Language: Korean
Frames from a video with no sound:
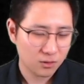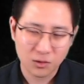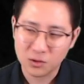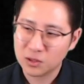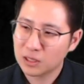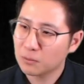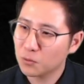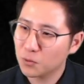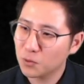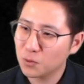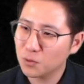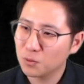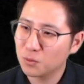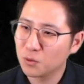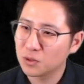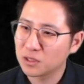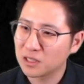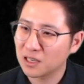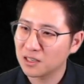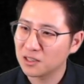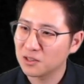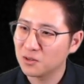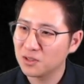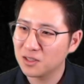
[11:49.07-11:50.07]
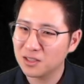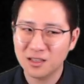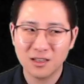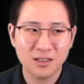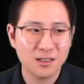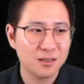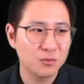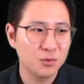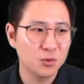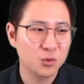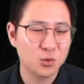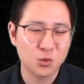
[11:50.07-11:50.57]
참고로 뭐 제가 이런
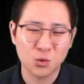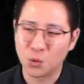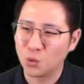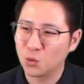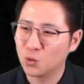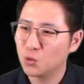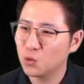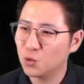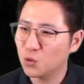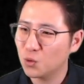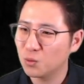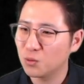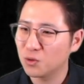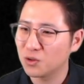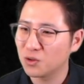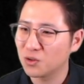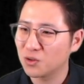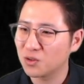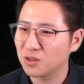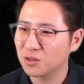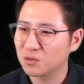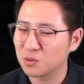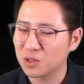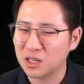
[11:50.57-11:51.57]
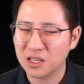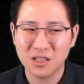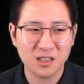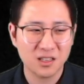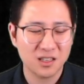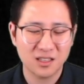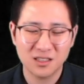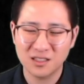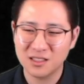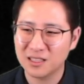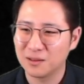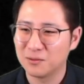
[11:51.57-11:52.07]
얘기하니까 뭐 종교 뭐 이런 거라고
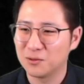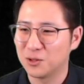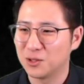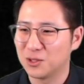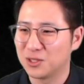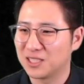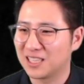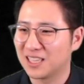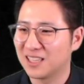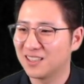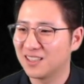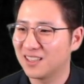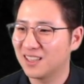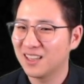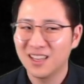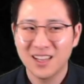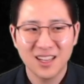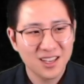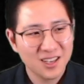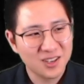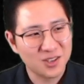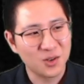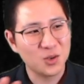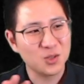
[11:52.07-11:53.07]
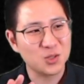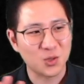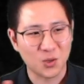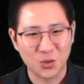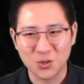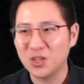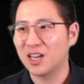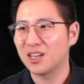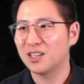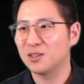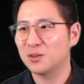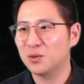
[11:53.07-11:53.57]
생각하는 사람도 있을 텐데 그런 거
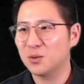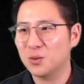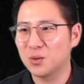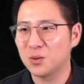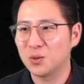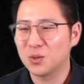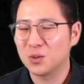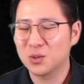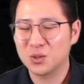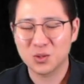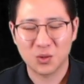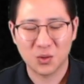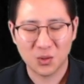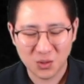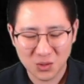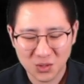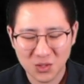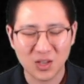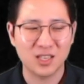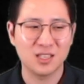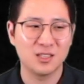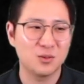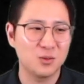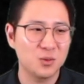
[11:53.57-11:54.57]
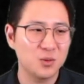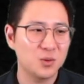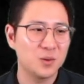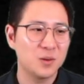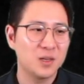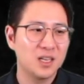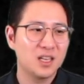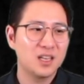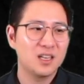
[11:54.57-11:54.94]
전혀 아니고 전혀 아니고